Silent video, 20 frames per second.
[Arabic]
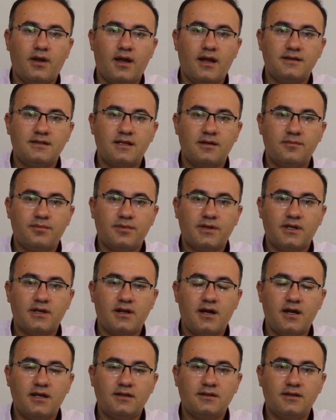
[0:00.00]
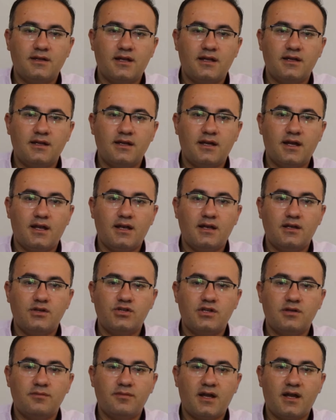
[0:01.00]
حسب قراءتنا
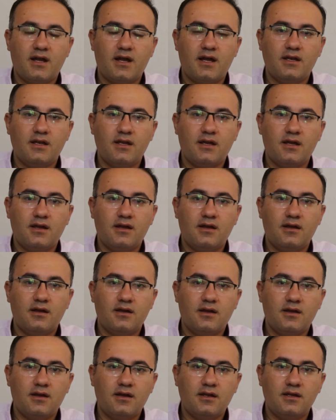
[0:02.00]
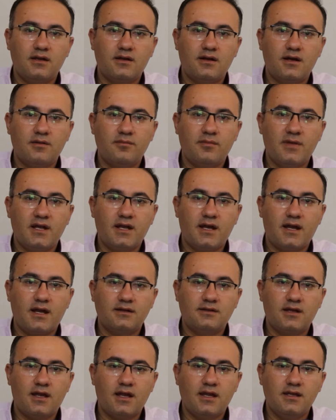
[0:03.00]
للاجتماع أن إيران
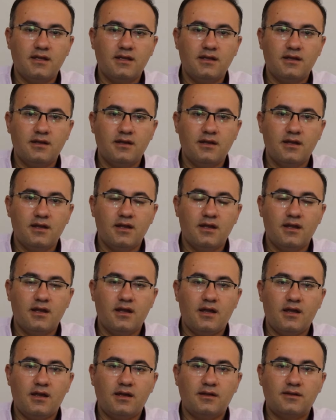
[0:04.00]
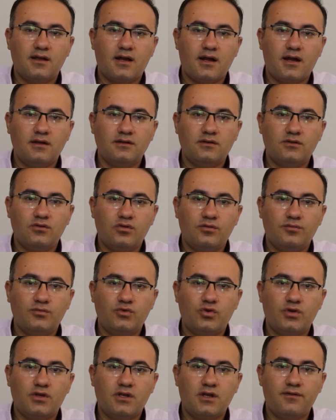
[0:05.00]
منعت أي آه، تقدم
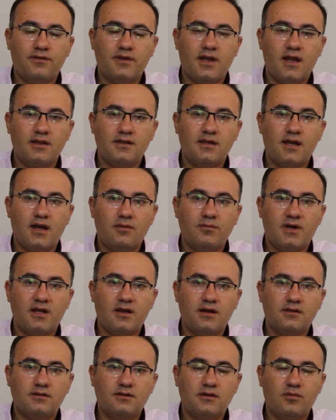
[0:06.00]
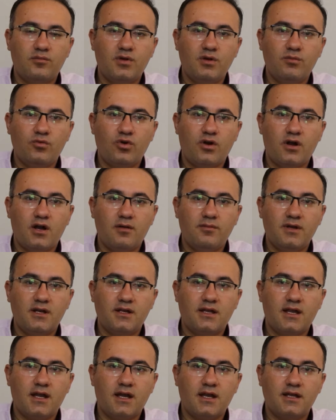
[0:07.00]
تركي في هذه المناطق
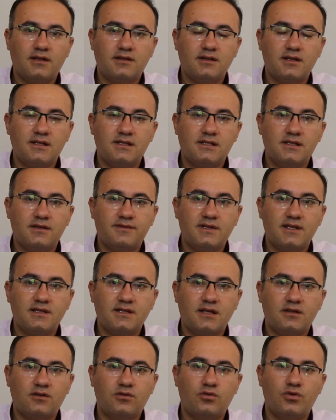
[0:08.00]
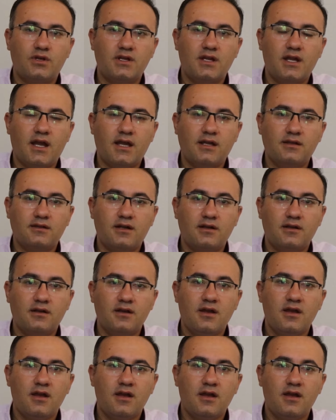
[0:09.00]
بالمقابل كانت الاستفزازات التركية أيضا